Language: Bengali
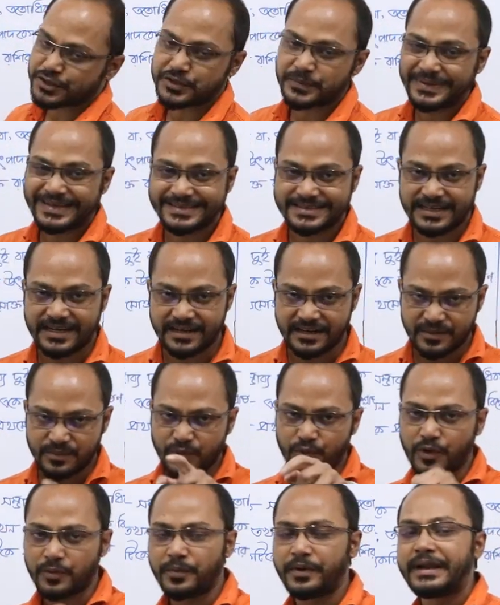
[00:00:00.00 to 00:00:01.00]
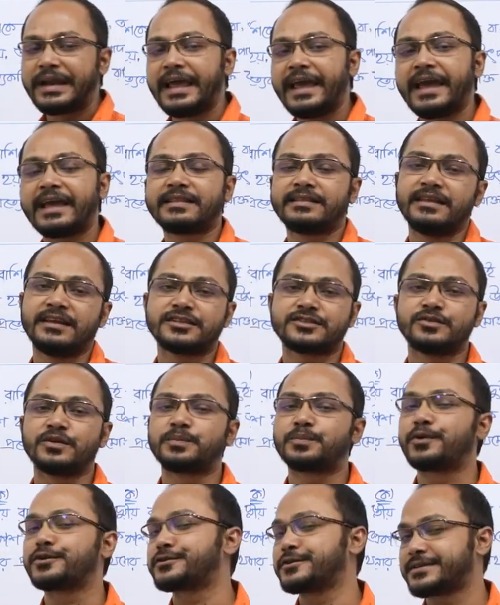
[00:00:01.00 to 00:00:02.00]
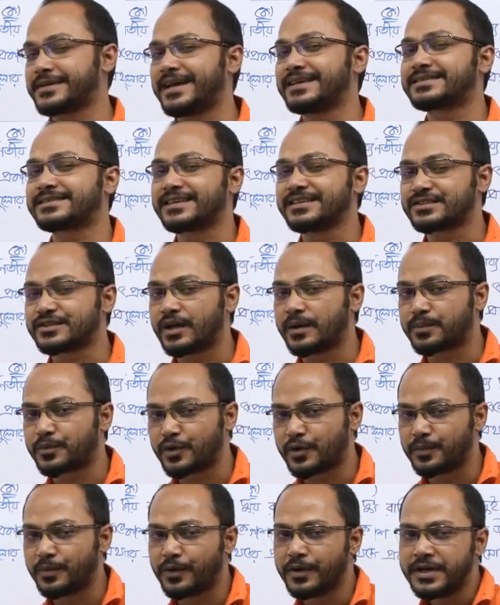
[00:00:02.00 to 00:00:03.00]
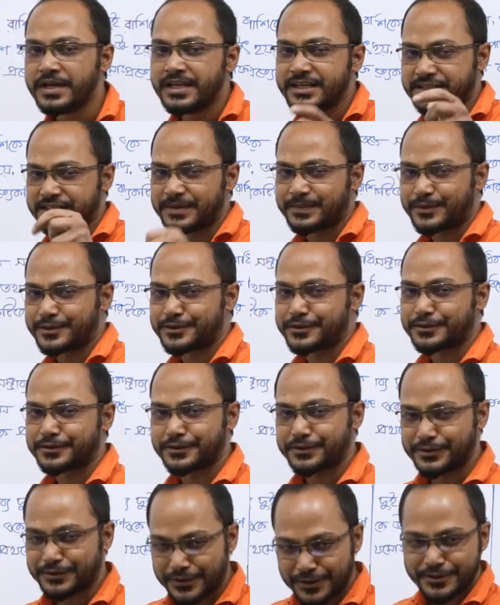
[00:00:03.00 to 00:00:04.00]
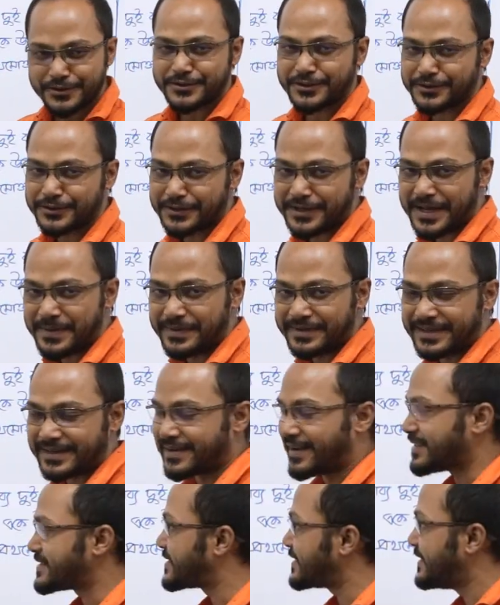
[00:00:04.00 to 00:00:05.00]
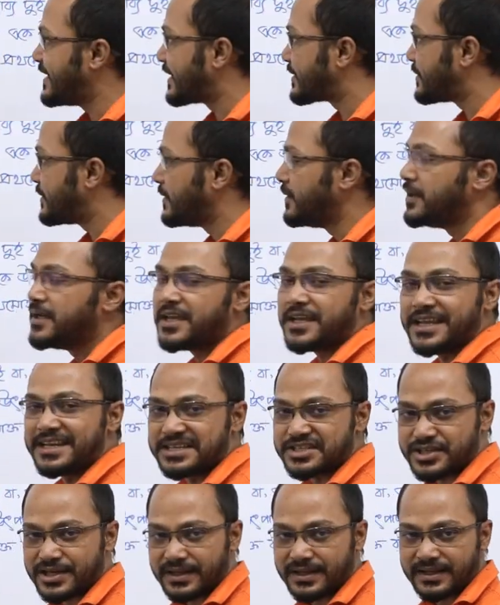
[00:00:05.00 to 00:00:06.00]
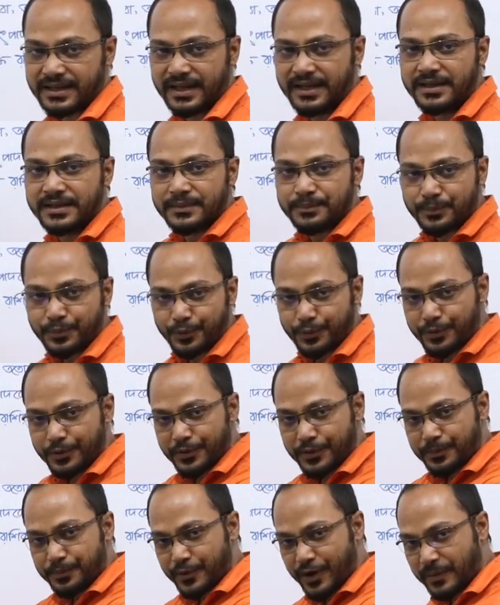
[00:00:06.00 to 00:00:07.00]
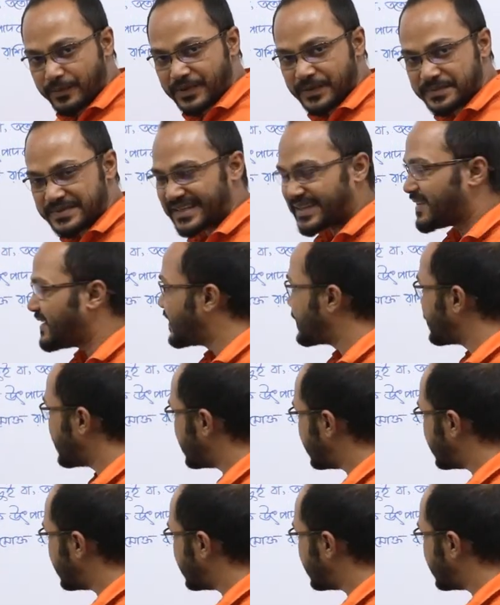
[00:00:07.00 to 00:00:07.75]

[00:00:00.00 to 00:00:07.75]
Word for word: দশমিক চারের মূল বইয়ের একত্রিশ নং প্রশ্নটি আজকে সলভ করব সে পর্যন্ত ধৈর্য ধরে আমাদের ক্লাসটি দেখো ইনশাল্লাহ পুরো প্রবলেমটি ক্লিয়ার